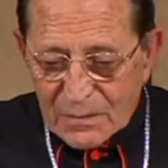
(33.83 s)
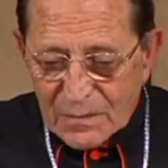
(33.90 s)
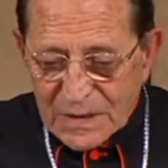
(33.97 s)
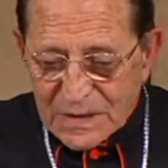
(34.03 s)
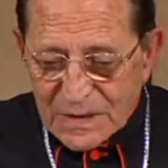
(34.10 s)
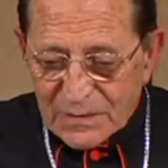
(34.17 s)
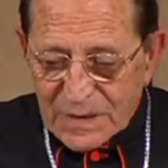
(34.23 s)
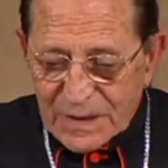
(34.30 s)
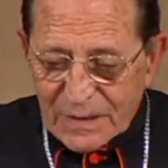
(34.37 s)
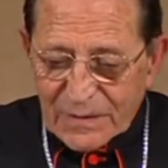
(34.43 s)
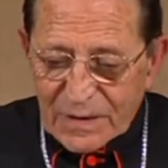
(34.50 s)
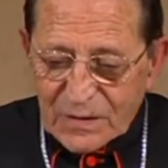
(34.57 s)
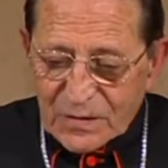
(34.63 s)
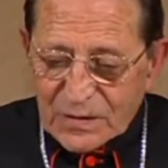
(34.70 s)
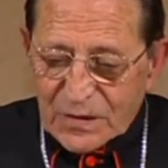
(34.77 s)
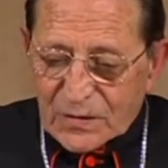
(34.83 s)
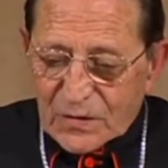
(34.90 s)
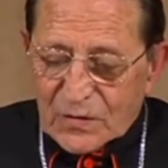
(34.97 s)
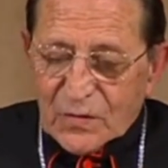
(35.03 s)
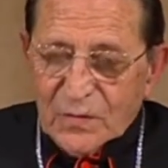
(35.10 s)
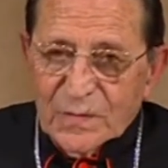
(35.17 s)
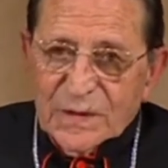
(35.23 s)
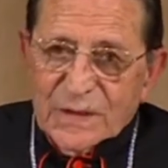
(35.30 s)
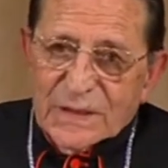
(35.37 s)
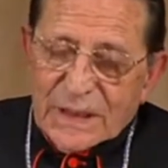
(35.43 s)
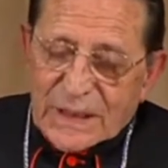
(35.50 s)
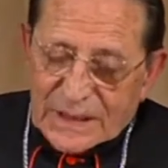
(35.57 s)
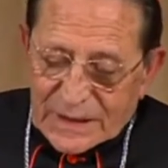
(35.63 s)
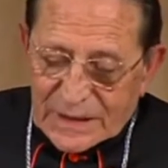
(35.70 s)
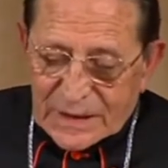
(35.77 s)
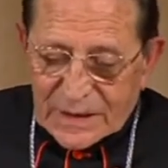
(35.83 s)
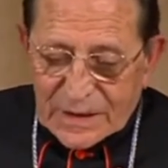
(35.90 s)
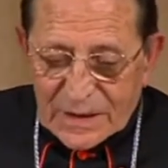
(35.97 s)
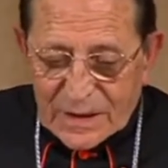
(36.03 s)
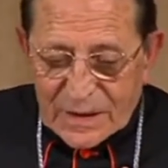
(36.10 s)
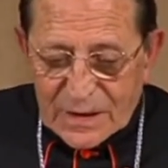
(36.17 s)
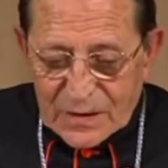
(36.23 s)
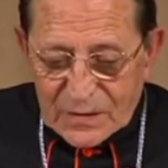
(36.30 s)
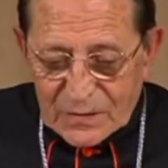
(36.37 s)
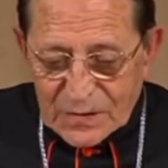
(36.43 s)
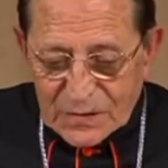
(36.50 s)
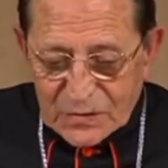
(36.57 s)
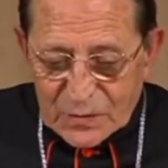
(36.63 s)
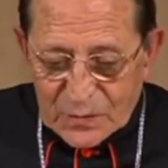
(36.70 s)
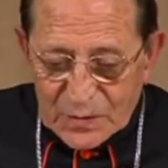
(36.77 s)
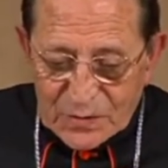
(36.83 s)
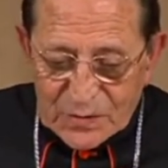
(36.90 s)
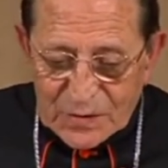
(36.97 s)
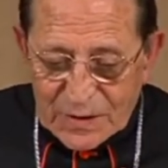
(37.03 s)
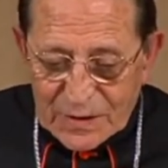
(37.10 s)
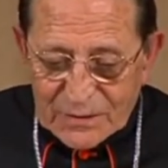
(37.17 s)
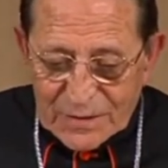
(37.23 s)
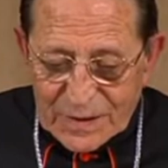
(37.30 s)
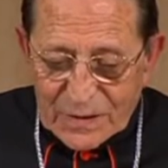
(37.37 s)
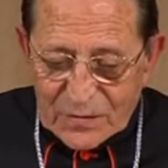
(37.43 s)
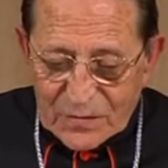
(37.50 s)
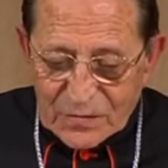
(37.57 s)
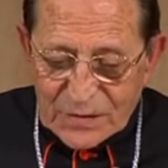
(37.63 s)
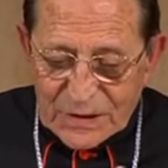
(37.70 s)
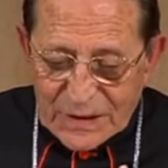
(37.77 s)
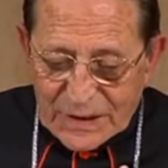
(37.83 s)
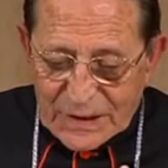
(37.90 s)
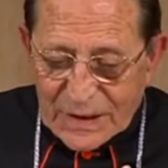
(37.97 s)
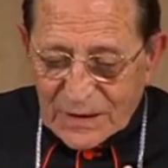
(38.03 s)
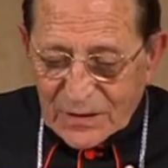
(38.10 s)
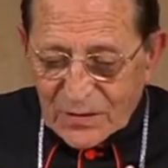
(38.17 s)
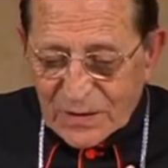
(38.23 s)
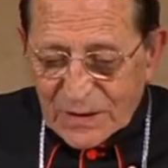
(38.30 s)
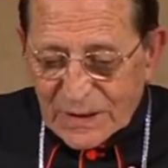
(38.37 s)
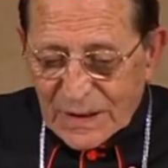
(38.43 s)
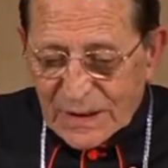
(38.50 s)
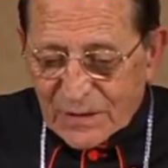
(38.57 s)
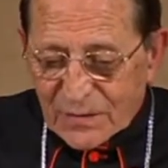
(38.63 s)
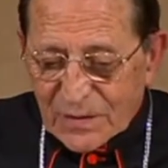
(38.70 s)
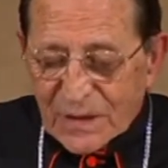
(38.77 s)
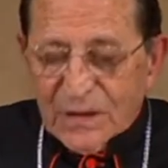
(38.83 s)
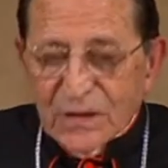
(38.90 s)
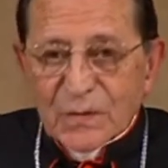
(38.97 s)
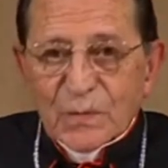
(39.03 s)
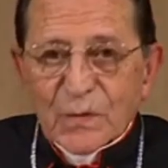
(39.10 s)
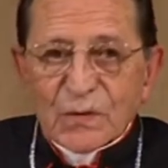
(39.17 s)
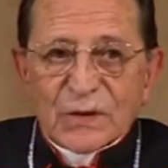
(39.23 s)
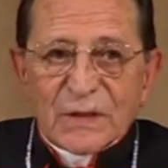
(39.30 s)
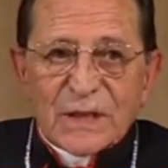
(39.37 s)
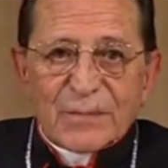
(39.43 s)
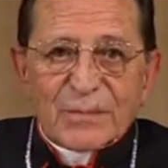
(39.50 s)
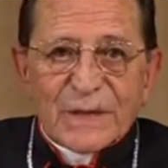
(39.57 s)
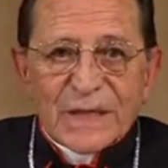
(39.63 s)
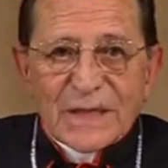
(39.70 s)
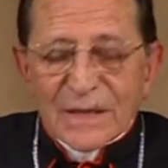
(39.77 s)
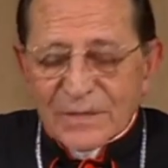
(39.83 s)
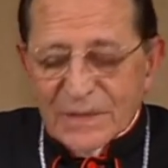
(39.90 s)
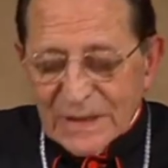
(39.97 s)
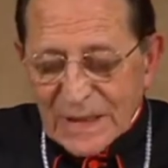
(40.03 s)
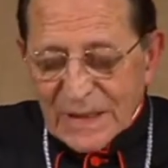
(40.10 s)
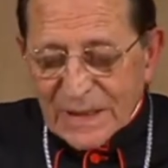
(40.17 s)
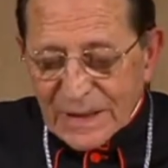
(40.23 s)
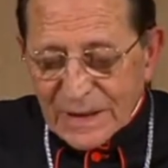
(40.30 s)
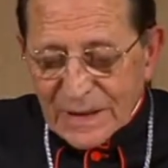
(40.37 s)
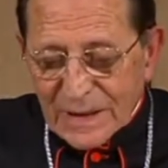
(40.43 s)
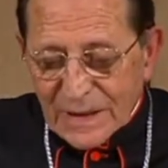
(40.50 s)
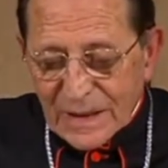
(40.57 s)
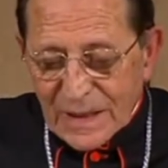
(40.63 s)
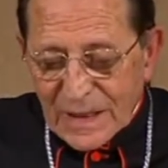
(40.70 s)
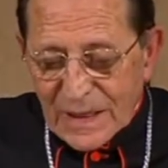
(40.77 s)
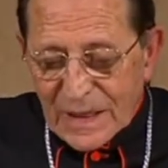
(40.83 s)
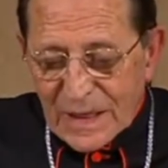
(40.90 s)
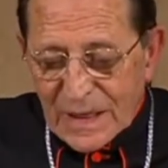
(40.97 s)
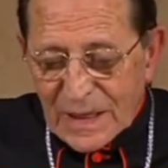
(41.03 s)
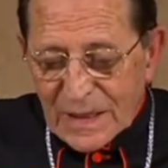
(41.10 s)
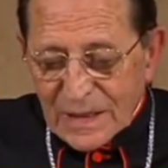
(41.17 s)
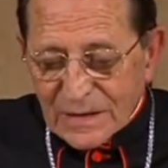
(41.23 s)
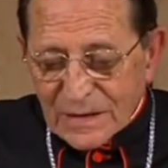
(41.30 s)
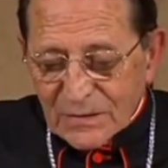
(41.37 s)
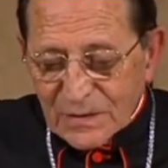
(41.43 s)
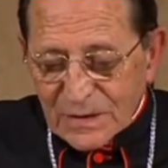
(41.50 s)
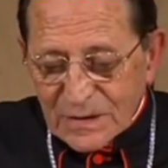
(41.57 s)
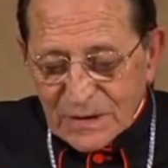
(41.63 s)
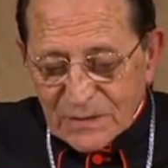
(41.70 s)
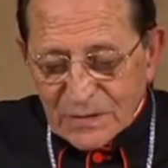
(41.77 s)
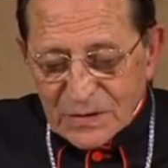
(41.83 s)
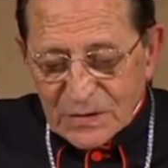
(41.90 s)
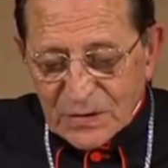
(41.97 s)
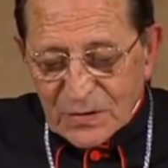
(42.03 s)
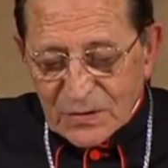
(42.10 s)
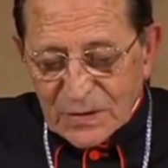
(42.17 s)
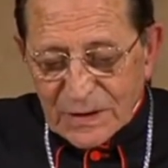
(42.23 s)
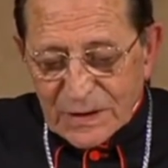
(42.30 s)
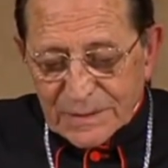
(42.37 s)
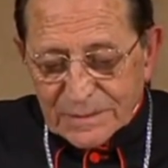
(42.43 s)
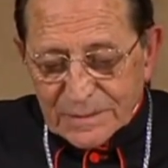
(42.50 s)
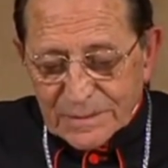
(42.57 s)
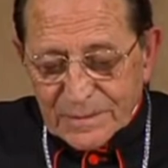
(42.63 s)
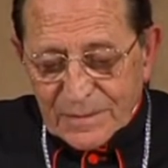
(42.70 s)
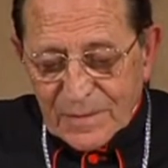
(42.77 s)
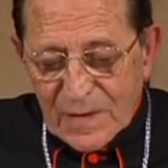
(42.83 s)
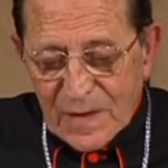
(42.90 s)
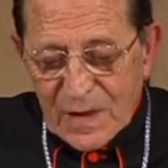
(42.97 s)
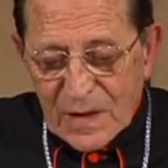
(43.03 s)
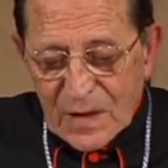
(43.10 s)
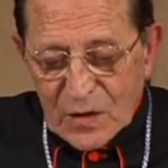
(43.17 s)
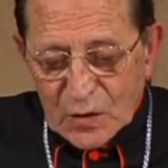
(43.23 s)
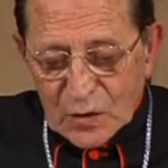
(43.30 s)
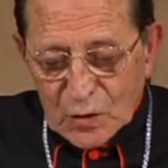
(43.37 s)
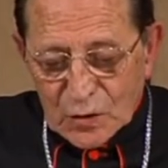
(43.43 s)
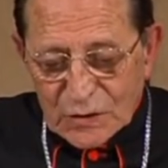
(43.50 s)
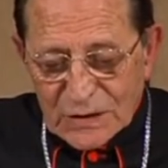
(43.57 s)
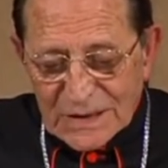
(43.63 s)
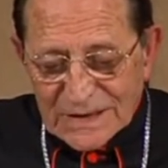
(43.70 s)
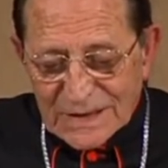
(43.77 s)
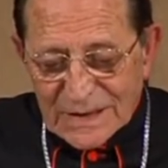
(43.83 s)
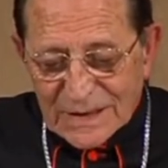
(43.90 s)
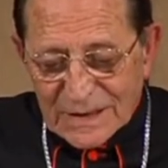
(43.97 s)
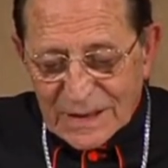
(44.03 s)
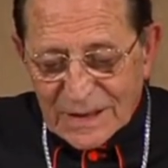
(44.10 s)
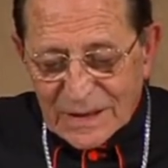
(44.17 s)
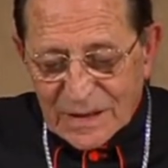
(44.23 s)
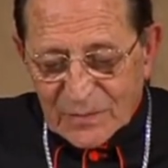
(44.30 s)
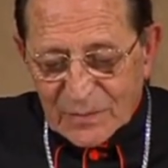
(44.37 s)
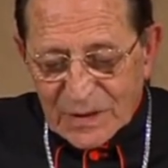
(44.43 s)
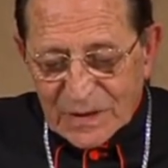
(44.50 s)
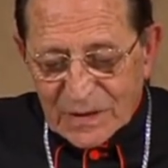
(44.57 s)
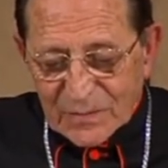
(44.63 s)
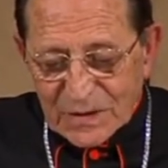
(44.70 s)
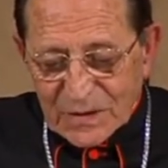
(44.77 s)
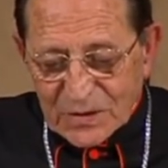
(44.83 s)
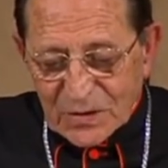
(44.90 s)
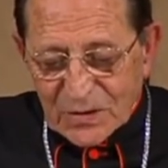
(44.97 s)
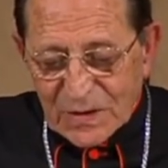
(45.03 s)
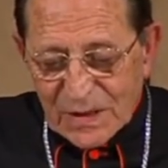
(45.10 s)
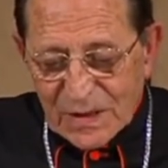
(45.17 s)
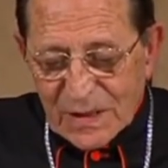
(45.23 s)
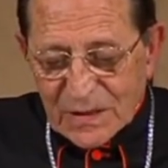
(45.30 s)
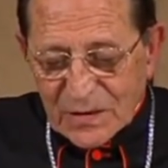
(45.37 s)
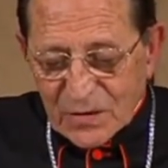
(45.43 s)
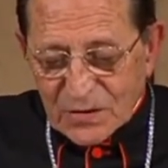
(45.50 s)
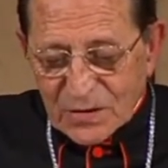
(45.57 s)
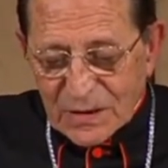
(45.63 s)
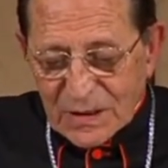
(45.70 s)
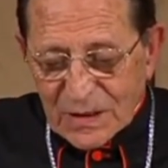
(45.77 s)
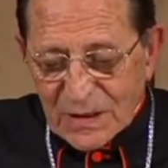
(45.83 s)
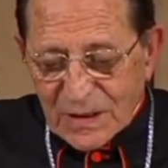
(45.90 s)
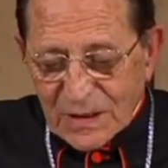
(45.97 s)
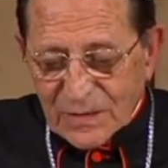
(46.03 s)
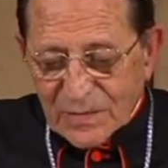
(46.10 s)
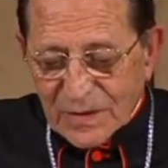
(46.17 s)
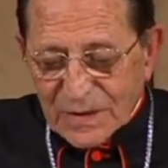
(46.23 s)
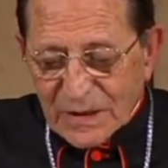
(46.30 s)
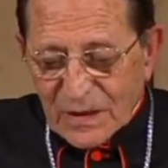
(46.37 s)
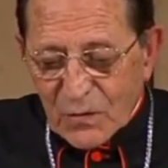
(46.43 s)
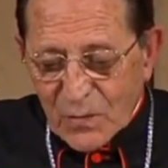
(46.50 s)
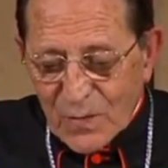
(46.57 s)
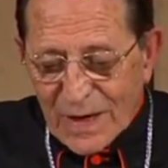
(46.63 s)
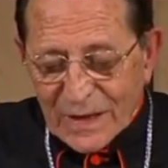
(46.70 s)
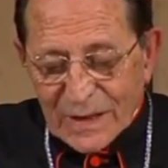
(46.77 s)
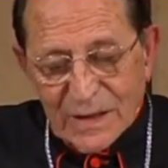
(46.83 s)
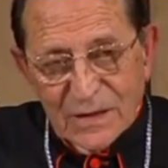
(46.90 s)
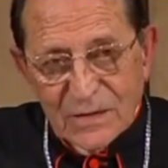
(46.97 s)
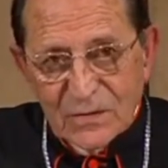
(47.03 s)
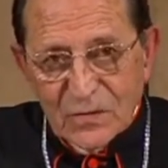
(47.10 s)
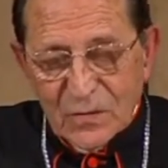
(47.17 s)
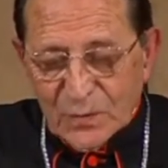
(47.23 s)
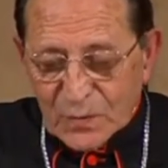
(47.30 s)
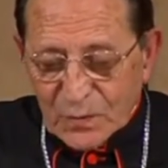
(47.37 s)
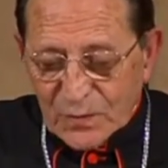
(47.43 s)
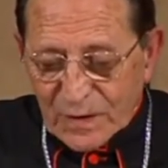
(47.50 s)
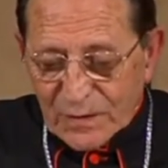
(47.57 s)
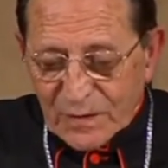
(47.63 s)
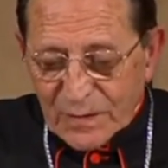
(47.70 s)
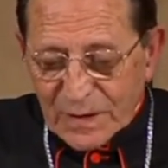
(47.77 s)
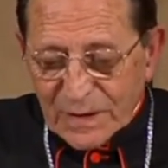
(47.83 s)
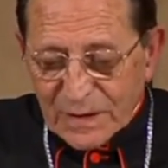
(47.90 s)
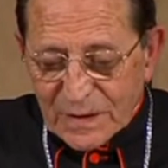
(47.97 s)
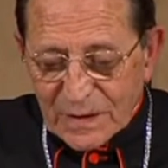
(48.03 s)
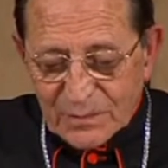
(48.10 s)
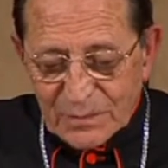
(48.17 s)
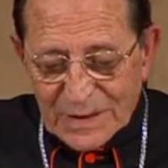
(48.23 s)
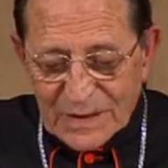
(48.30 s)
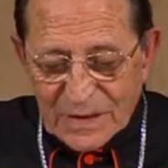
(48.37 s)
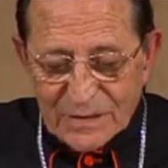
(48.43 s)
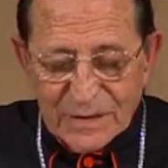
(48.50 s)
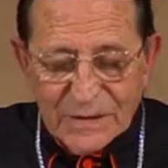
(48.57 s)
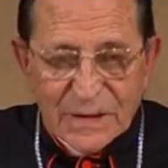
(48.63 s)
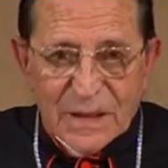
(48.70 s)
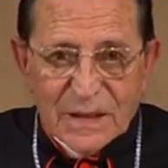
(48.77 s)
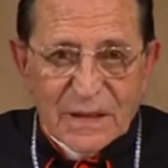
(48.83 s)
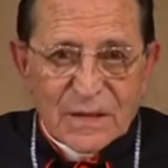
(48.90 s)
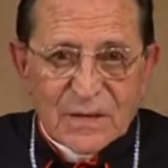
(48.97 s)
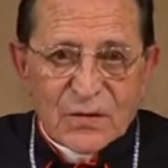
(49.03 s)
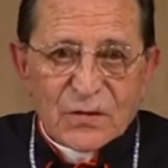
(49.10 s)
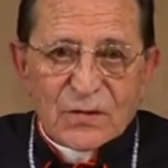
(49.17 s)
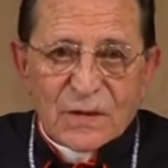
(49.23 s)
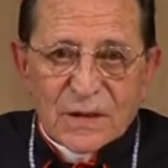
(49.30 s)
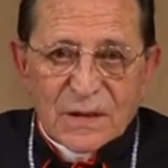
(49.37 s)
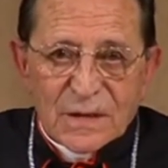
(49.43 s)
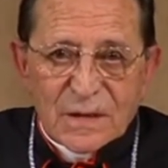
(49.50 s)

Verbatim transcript: mi sembrerebbe logico cominciare questo mio intervento cercando di dare una risposta preliminare alla seguente questione. Cosa si intende per dimensione religiosa della libertà umana, o più brevemente per libertà religiosa?